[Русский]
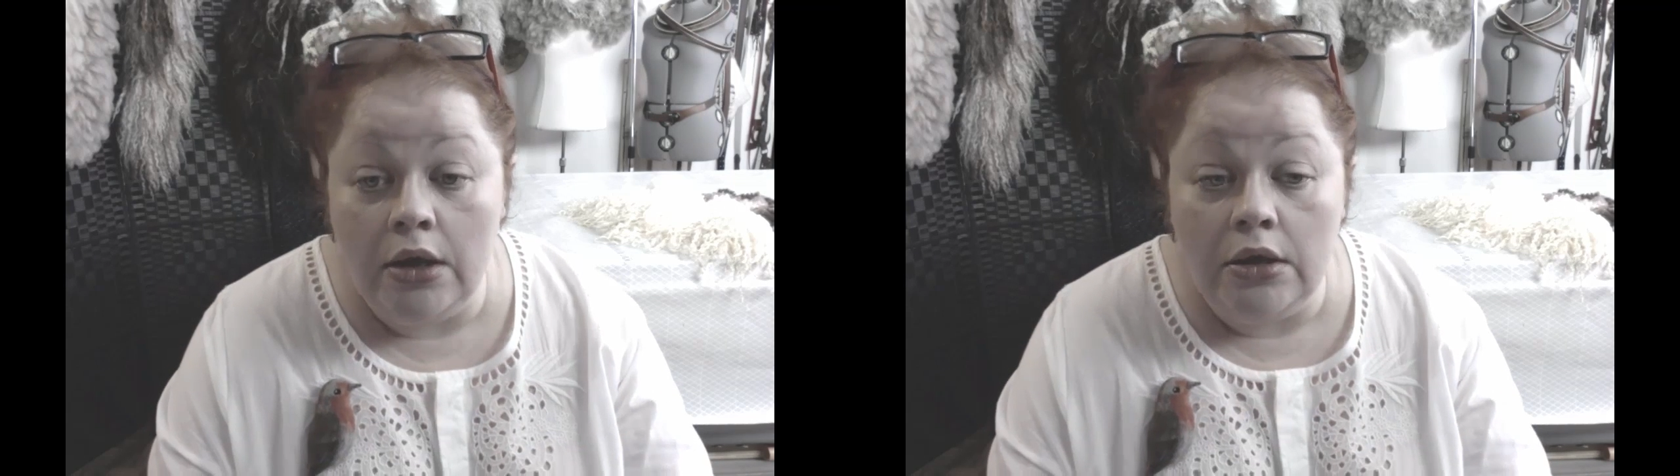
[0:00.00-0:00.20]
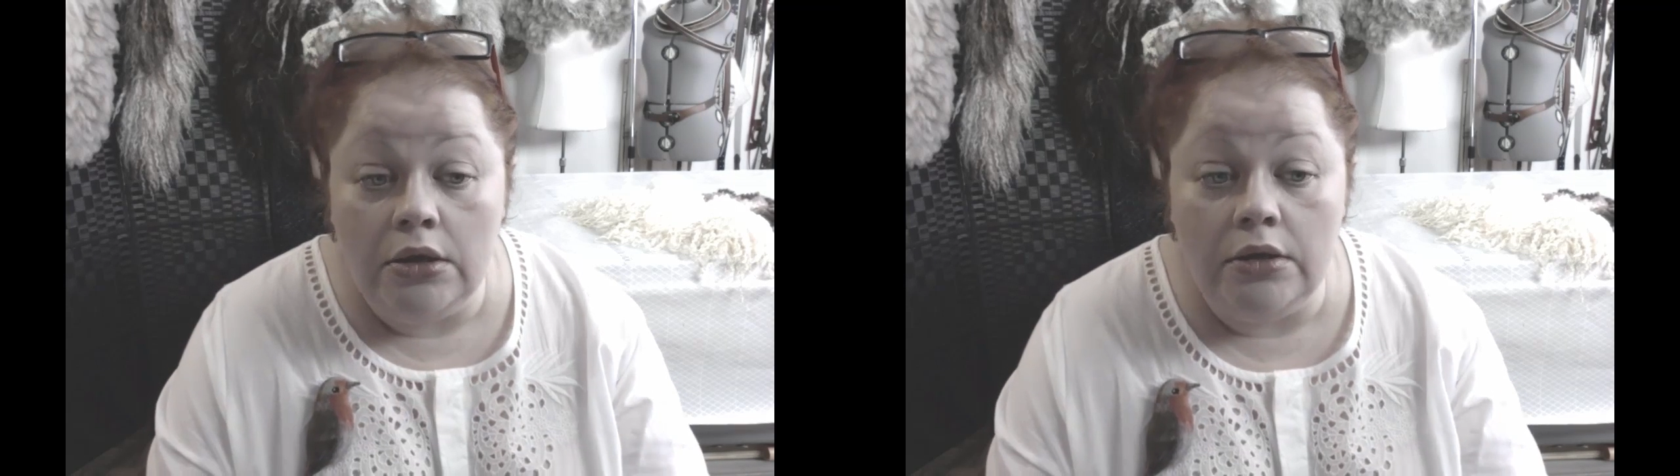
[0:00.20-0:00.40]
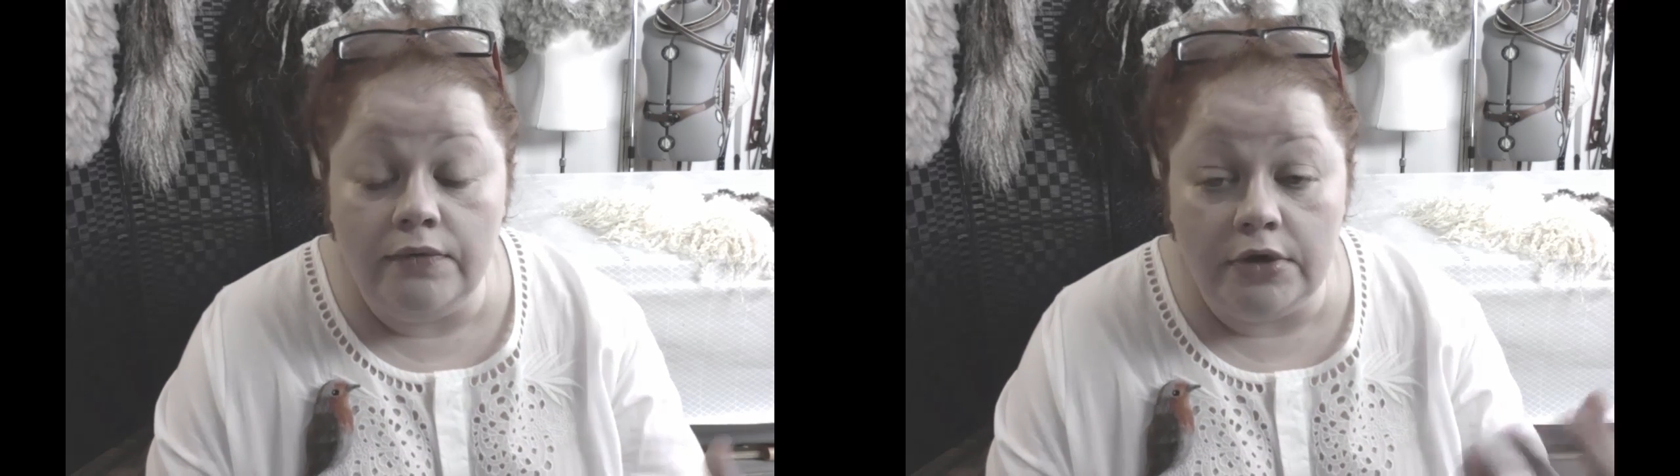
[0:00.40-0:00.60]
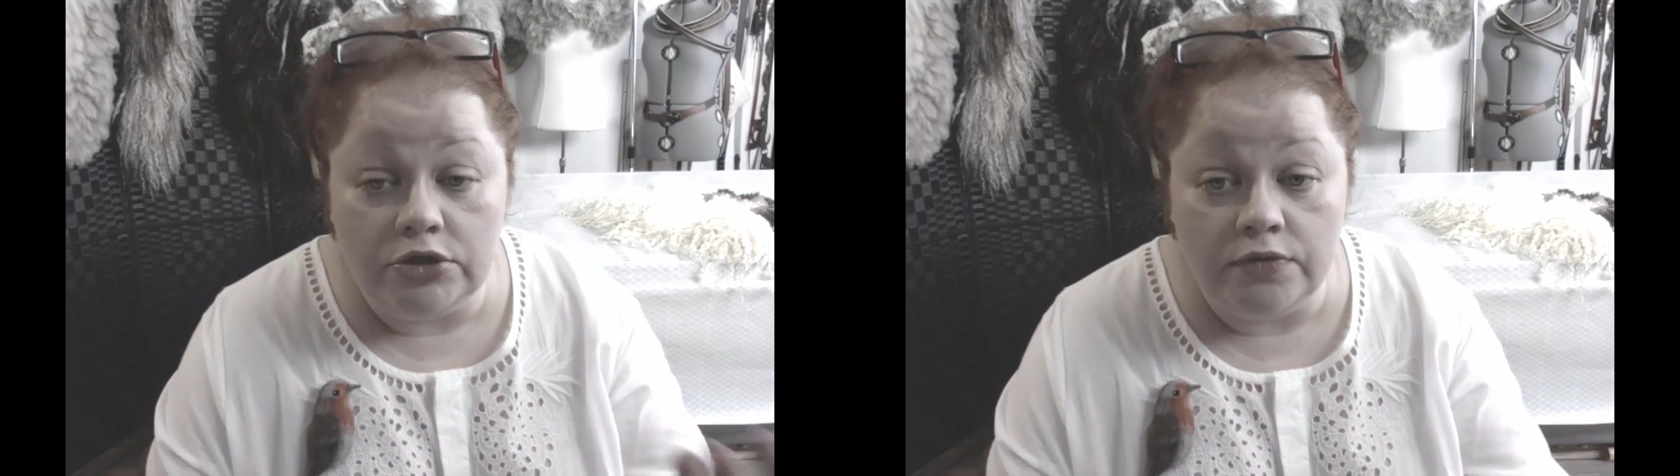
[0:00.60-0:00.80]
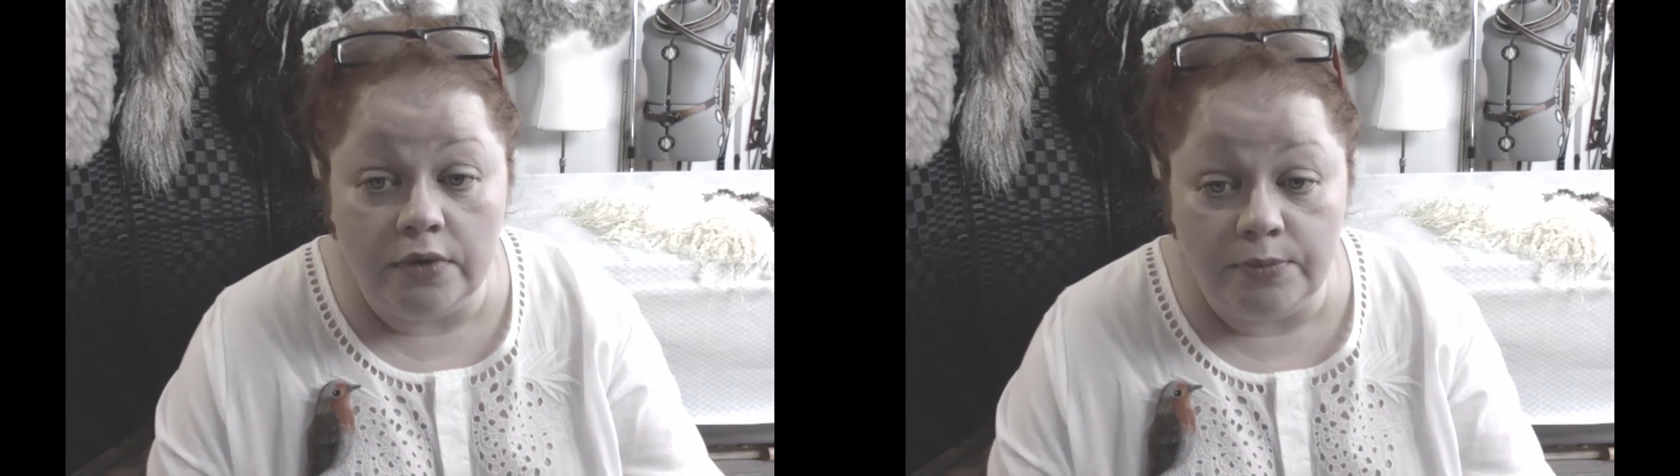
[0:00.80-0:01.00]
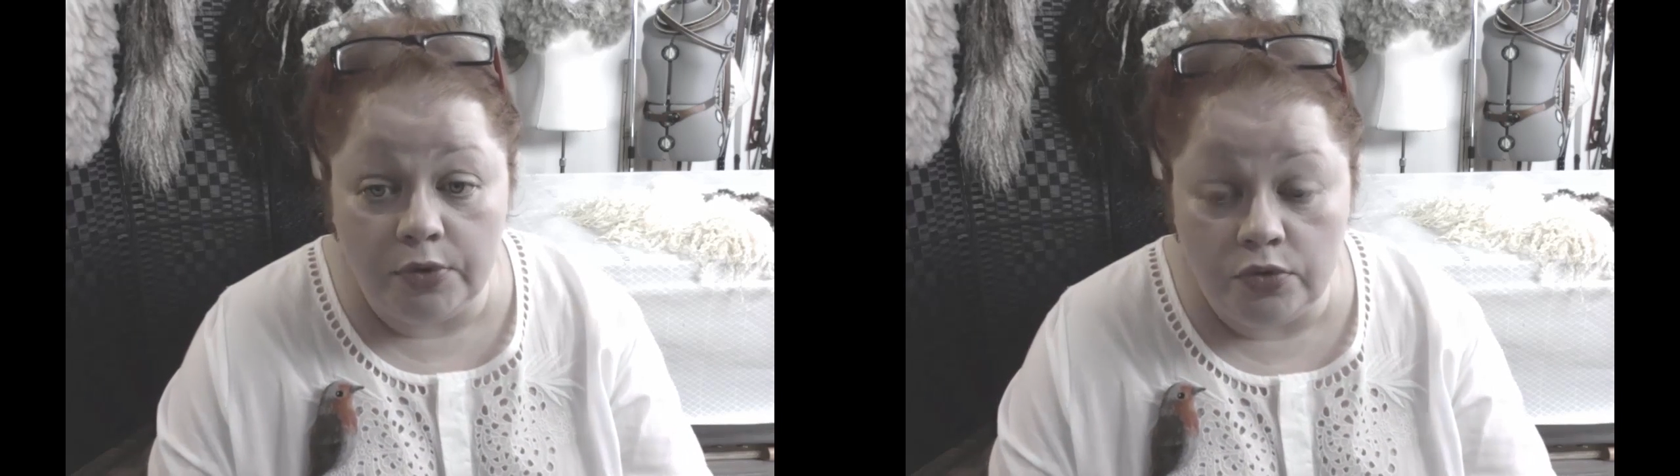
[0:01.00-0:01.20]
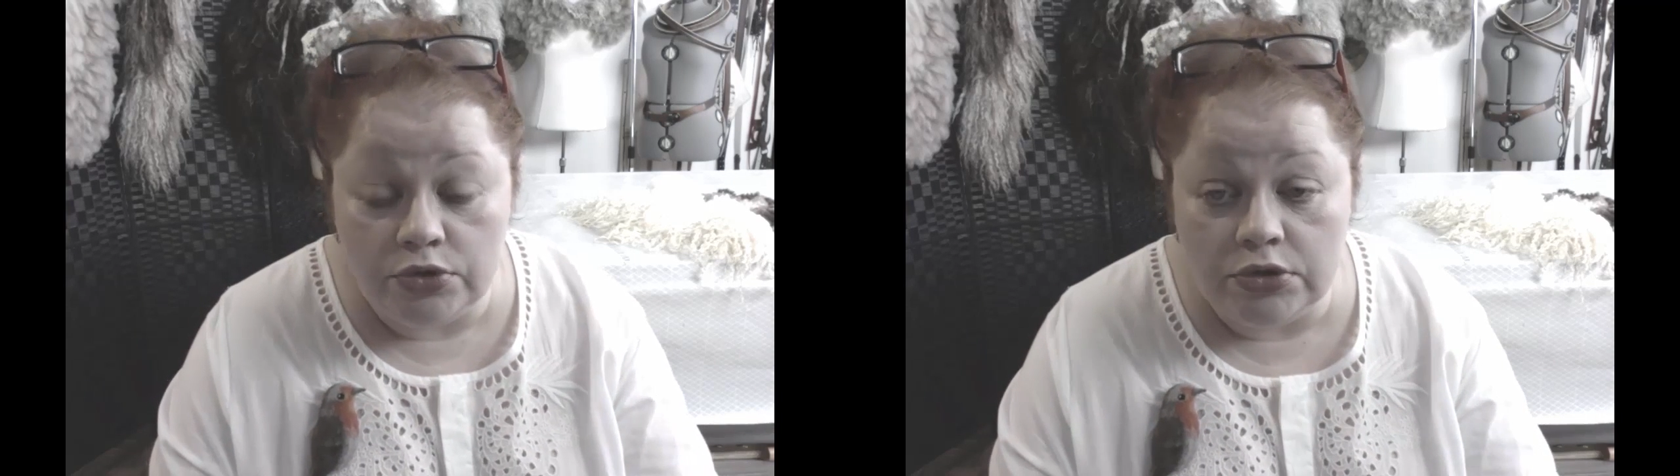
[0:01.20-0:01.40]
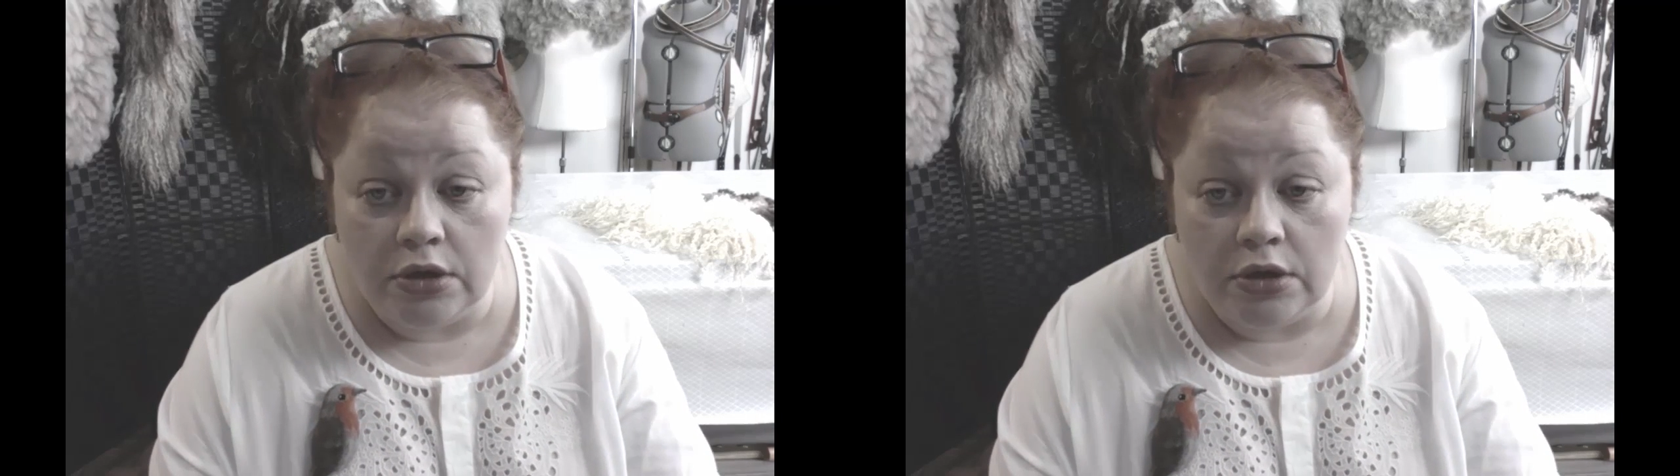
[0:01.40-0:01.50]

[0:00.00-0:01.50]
И ваши вопросы,